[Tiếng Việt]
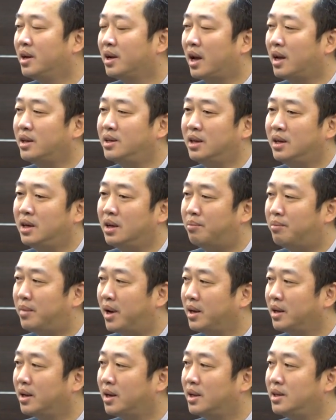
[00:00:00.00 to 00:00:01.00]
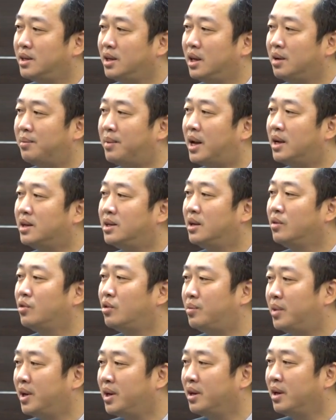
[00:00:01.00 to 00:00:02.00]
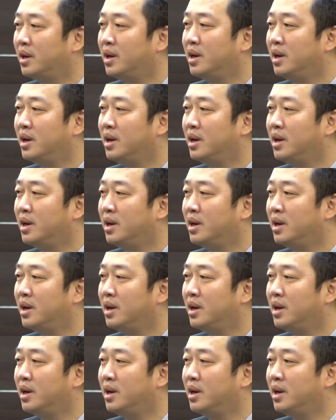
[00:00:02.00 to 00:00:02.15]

cái gì điểm mạnh cái gì điểm hạn chế của mình